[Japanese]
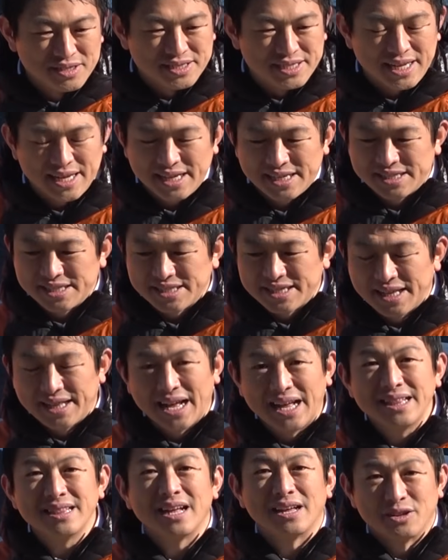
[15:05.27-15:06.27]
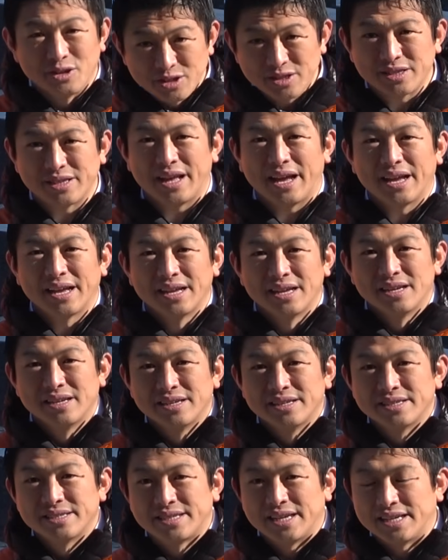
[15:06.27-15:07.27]
政治って何なのって、
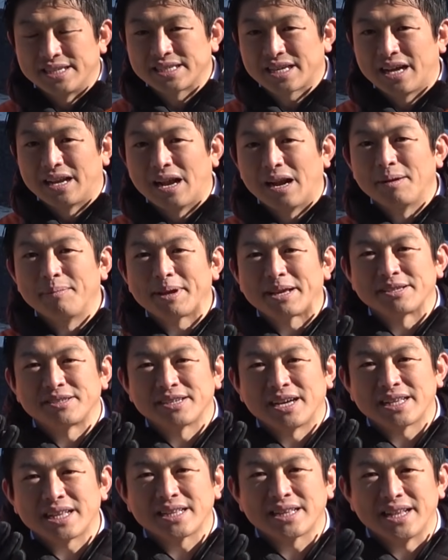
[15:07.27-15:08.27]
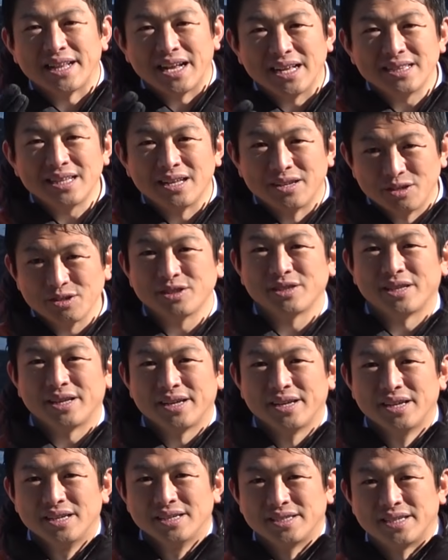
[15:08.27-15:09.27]
政治家のあるべき姿って何なの、
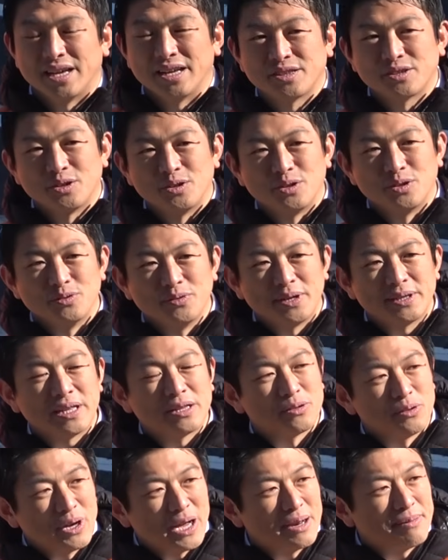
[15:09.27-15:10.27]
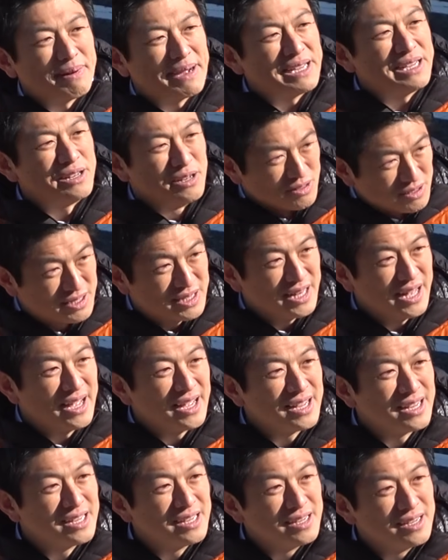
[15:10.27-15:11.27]
政党の運営ってどうやればいいのっ
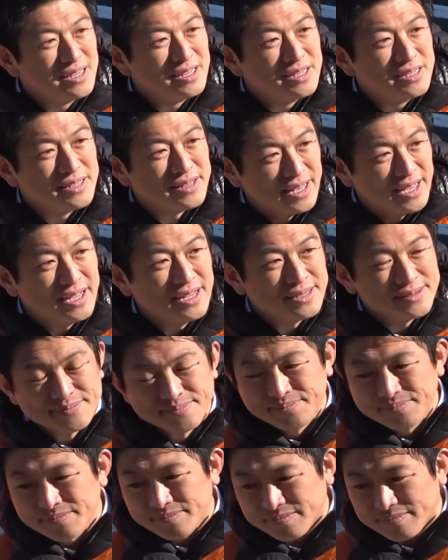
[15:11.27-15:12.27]
てね。